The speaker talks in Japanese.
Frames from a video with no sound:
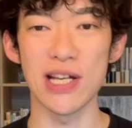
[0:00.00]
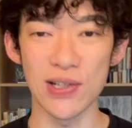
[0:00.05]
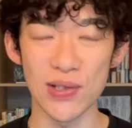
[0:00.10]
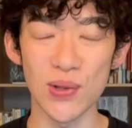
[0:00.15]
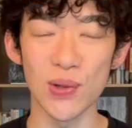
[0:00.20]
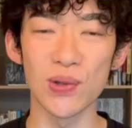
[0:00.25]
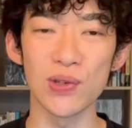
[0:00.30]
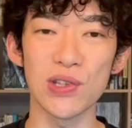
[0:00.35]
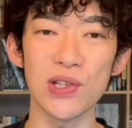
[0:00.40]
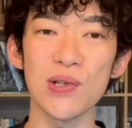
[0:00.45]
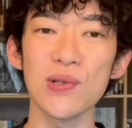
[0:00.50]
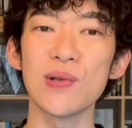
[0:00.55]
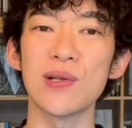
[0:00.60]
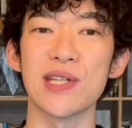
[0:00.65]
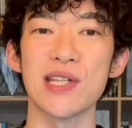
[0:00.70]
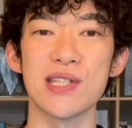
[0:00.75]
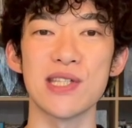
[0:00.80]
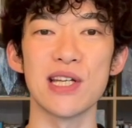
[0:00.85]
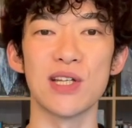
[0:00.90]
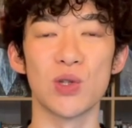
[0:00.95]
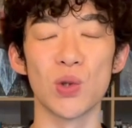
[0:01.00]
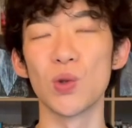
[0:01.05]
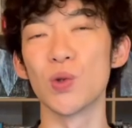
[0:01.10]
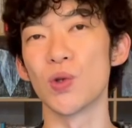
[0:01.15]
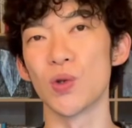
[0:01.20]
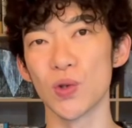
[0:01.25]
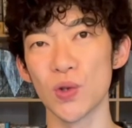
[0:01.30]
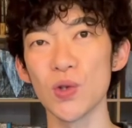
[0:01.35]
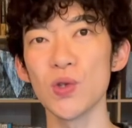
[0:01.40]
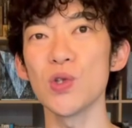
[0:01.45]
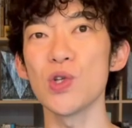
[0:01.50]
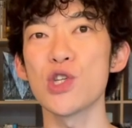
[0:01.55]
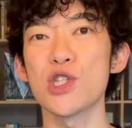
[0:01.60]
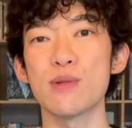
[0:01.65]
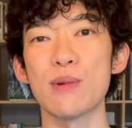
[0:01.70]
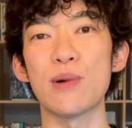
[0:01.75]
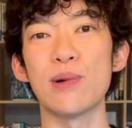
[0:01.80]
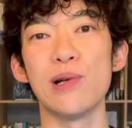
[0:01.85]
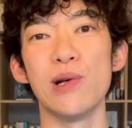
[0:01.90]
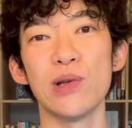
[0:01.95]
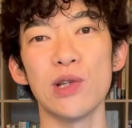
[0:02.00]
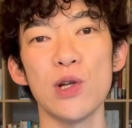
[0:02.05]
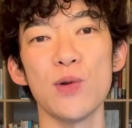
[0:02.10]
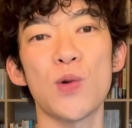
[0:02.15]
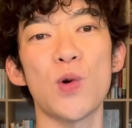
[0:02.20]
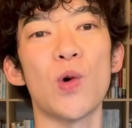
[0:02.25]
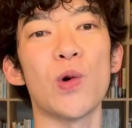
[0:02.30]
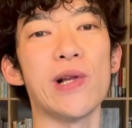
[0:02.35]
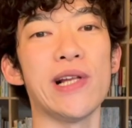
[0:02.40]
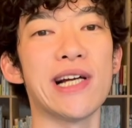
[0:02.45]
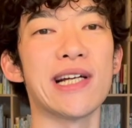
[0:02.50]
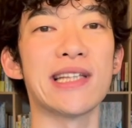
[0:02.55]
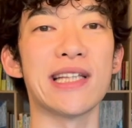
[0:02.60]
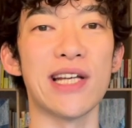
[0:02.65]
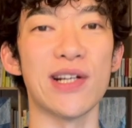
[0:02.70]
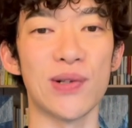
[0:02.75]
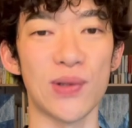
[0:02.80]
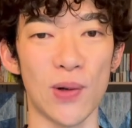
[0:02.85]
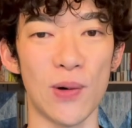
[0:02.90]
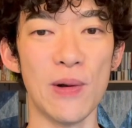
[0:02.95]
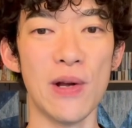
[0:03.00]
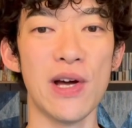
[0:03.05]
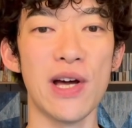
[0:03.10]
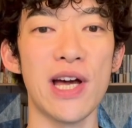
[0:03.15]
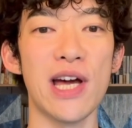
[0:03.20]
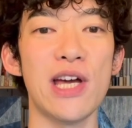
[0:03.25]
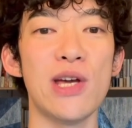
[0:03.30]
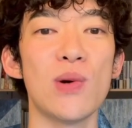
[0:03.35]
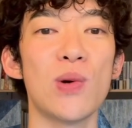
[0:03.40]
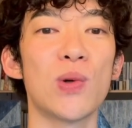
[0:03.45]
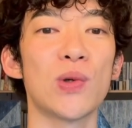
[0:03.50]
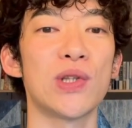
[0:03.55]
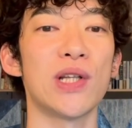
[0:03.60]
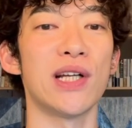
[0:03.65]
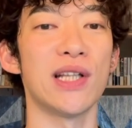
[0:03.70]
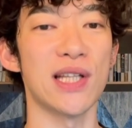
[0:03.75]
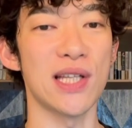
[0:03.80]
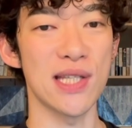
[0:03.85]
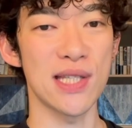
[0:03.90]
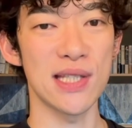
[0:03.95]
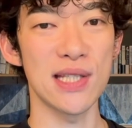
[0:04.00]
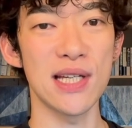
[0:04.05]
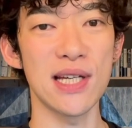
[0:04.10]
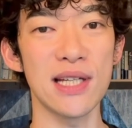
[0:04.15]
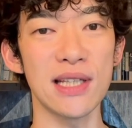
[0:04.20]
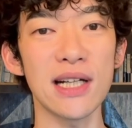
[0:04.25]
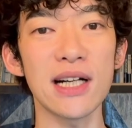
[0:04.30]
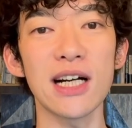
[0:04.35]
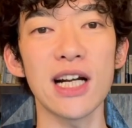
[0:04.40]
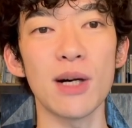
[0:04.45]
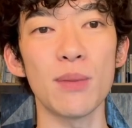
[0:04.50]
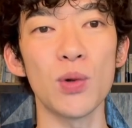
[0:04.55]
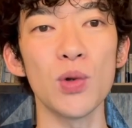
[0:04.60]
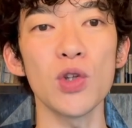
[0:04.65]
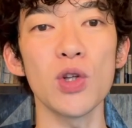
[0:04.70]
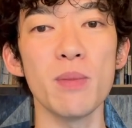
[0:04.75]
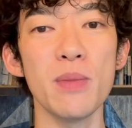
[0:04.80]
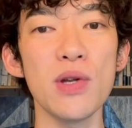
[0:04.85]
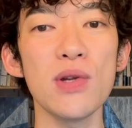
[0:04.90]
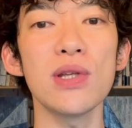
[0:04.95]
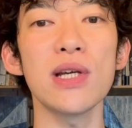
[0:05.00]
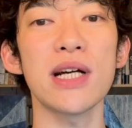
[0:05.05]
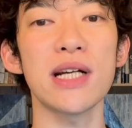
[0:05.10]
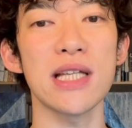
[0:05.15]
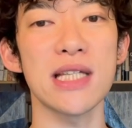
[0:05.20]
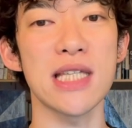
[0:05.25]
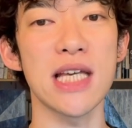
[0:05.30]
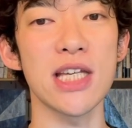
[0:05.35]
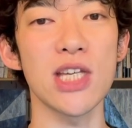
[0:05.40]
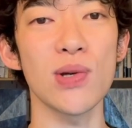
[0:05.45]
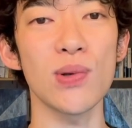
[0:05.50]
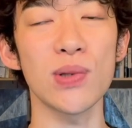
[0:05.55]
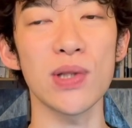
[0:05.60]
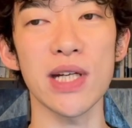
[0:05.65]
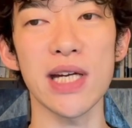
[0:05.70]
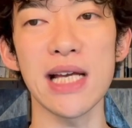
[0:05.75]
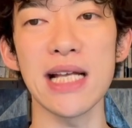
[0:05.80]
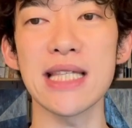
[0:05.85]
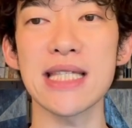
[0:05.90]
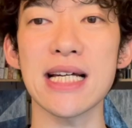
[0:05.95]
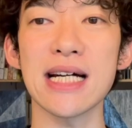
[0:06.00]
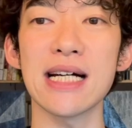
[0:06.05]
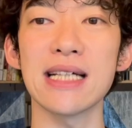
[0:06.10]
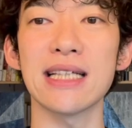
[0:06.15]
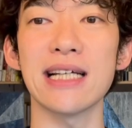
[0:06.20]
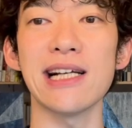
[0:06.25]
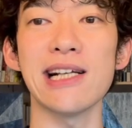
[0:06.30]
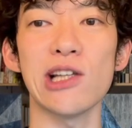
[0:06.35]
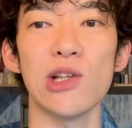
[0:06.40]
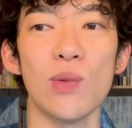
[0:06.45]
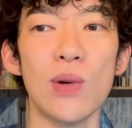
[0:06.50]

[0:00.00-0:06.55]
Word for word: 人っていうのはですね、どんどんどんどんスマホによって不幸になっていくということなんですね。だから本当見るだけで積極的に使わない人